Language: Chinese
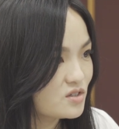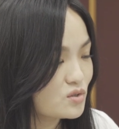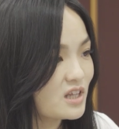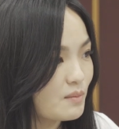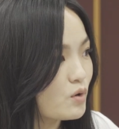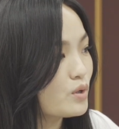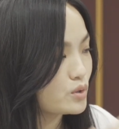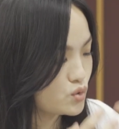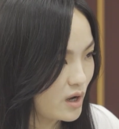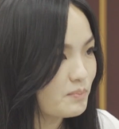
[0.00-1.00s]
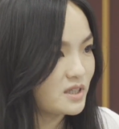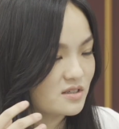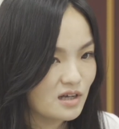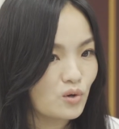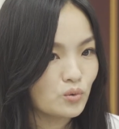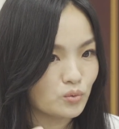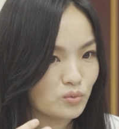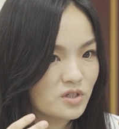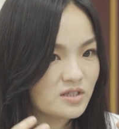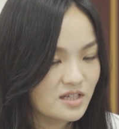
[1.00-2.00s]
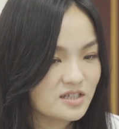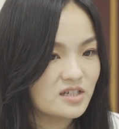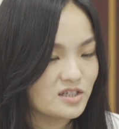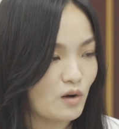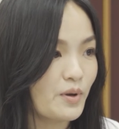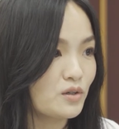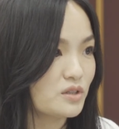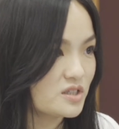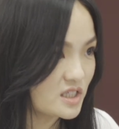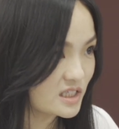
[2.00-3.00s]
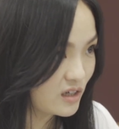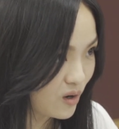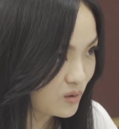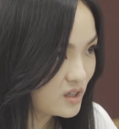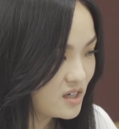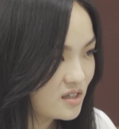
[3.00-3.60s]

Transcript: 就他们会有专门照顾这些小朋友的机构，